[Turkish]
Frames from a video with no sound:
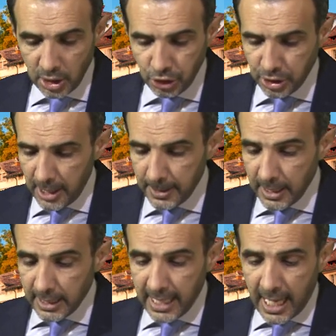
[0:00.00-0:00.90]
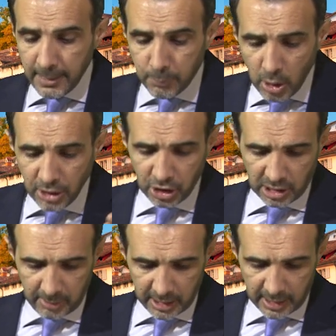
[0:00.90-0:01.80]
İşte yani bu
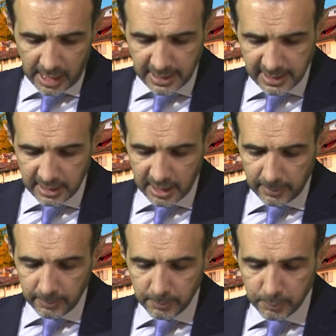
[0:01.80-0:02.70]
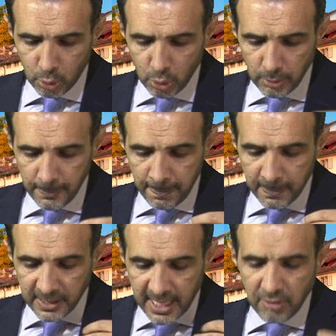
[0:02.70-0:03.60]
açıklamalar aslında bu
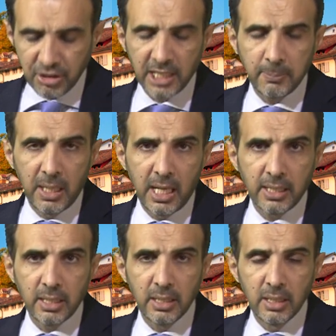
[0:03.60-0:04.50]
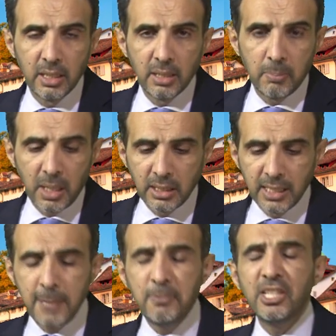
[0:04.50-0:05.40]
gevşetmeler
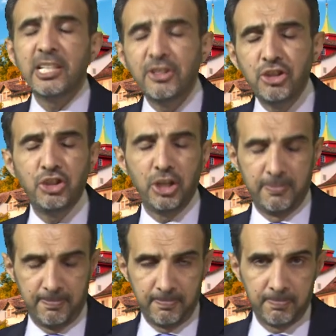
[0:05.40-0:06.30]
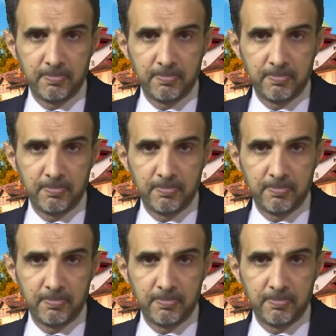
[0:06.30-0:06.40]
bakın hepsi geçici.